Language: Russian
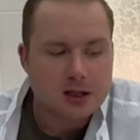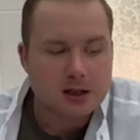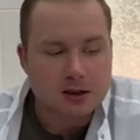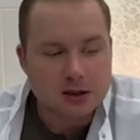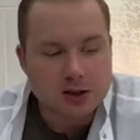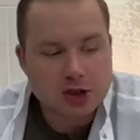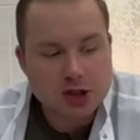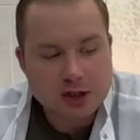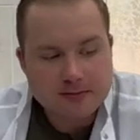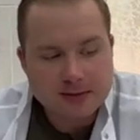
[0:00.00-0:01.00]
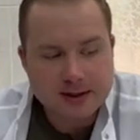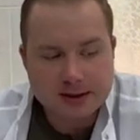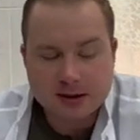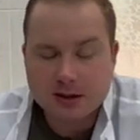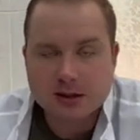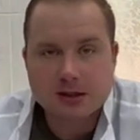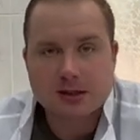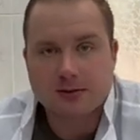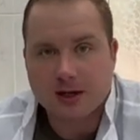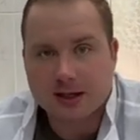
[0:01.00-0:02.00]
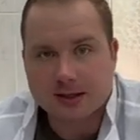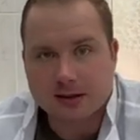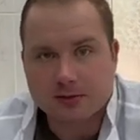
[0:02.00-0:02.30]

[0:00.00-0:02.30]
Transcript: А, с чем это связано?